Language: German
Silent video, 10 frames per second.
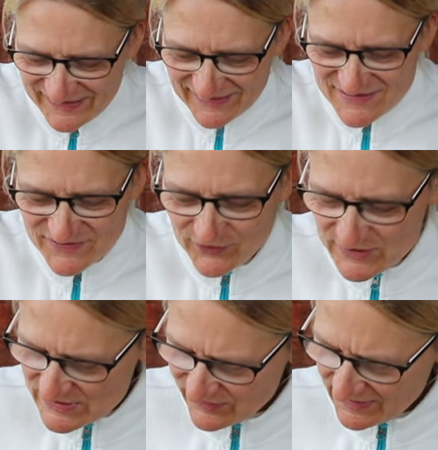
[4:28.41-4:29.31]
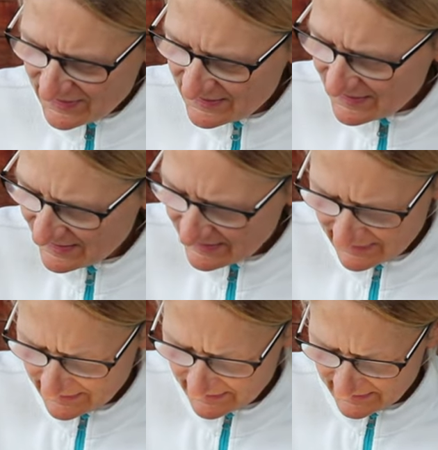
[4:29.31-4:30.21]
wie alles funktioniert.
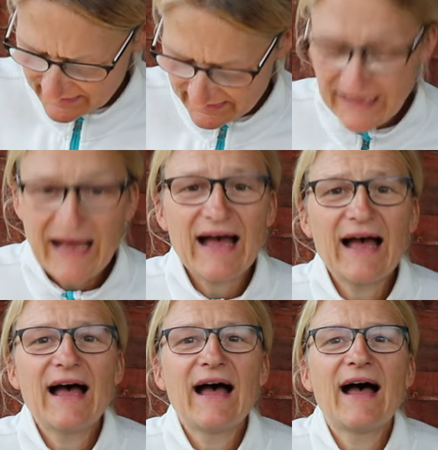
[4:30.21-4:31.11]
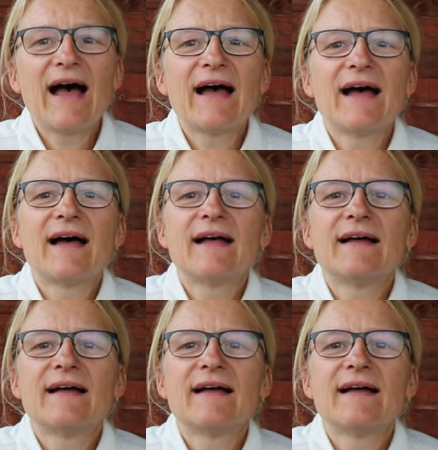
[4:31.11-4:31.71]
Ah.